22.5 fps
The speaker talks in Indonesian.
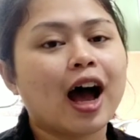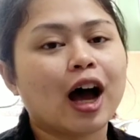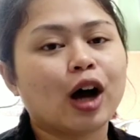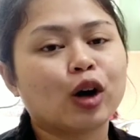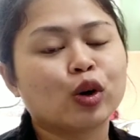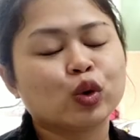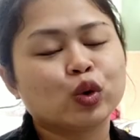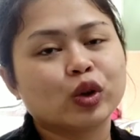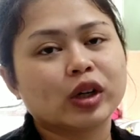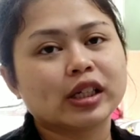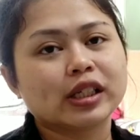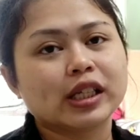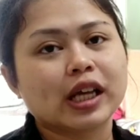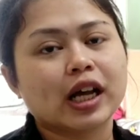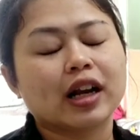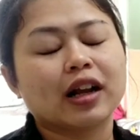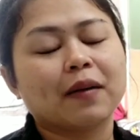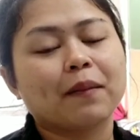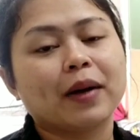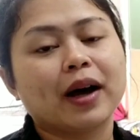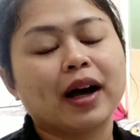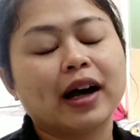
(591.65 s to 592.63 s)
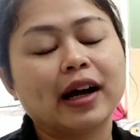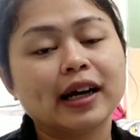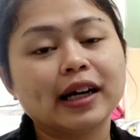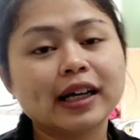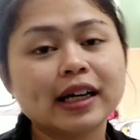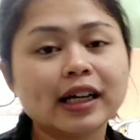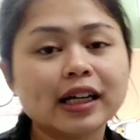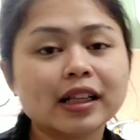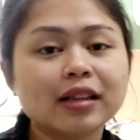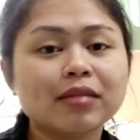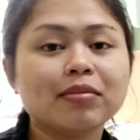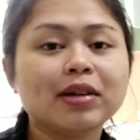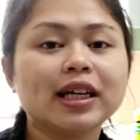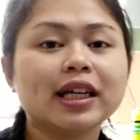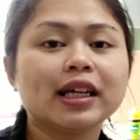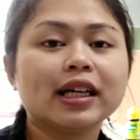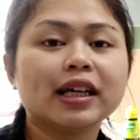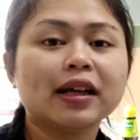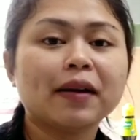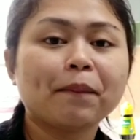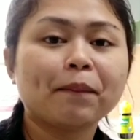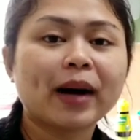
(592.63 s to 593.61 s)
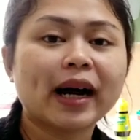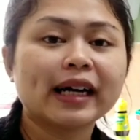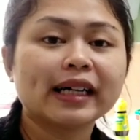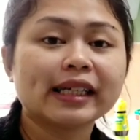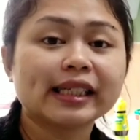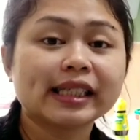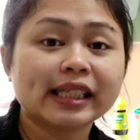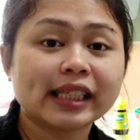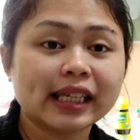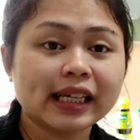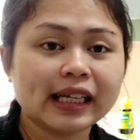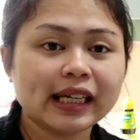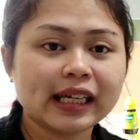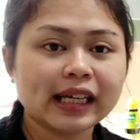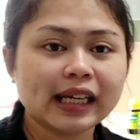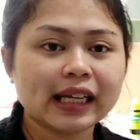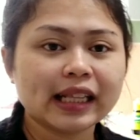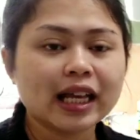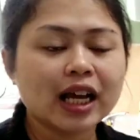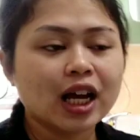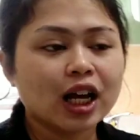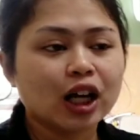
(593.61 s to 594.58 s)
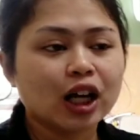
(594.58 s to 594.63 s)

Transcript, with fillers: aku juga sering banget bikin pangsit